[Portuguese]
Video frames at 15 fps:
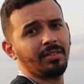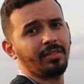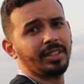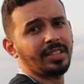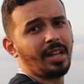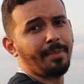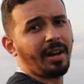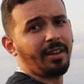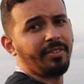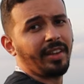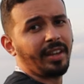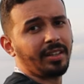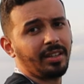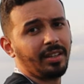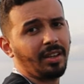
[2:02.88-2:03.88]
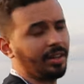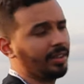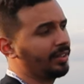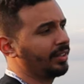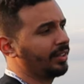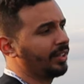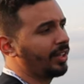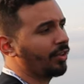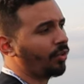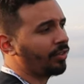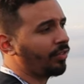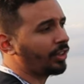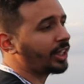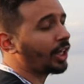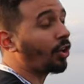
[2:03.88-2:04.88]
Vamos ver se dá pra ver aqui, ó. Quando
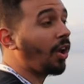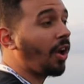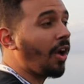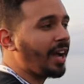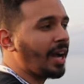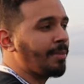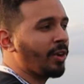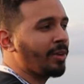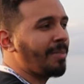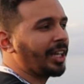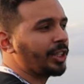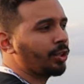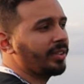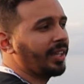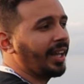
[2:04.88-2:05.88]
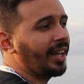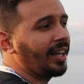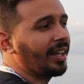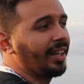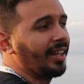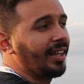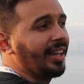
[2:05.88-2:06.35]
você coloca a mão embaixo dele,